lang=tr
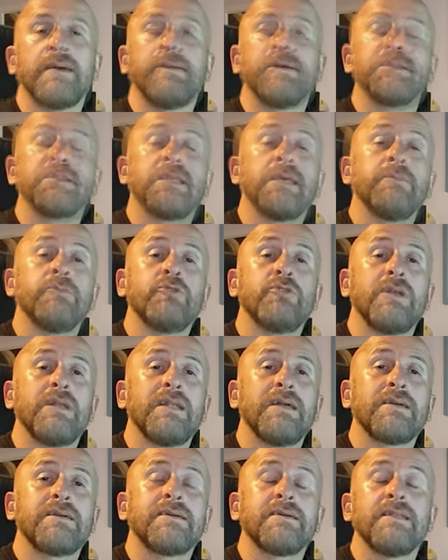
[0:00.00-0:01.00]
Ama Temu ile
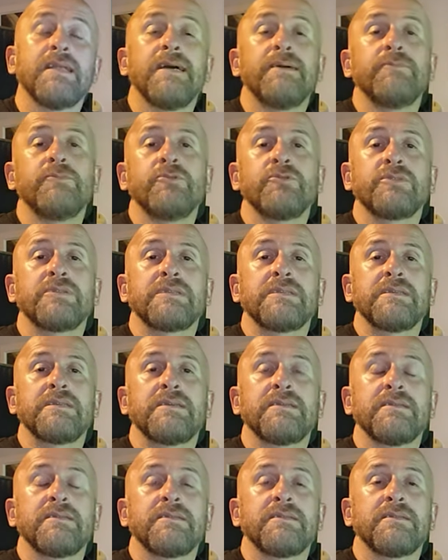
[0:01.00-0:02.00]
alakalı en büyük
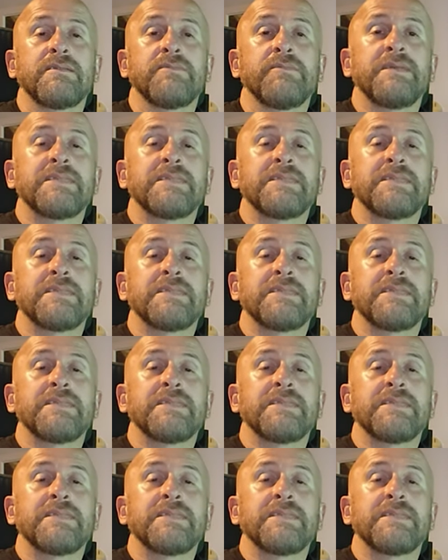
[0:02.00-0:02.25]
sıkıntı